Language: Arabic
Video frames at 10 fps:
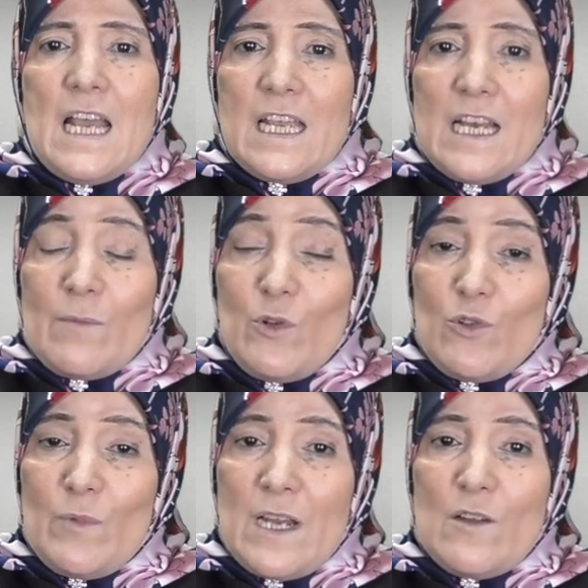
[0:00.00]

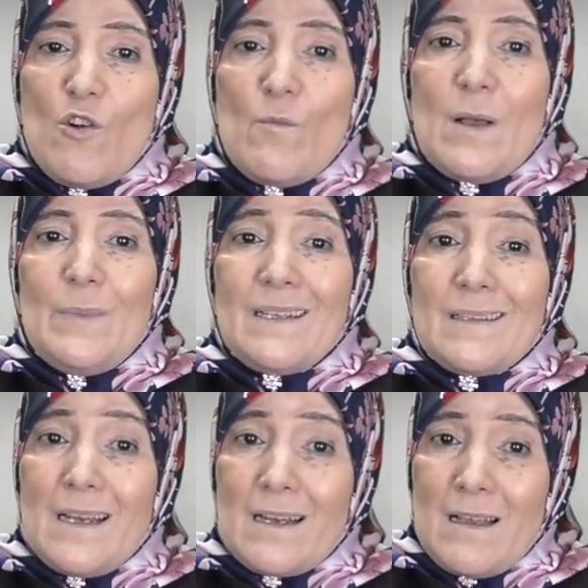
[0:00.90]
يربط بينهما
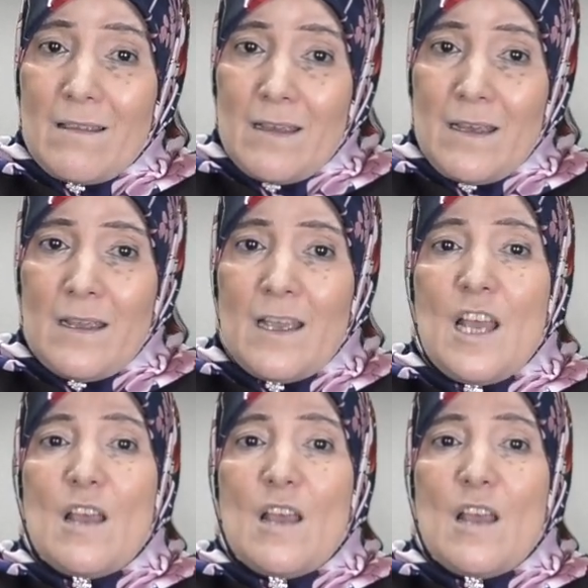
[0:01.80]
بالتراضي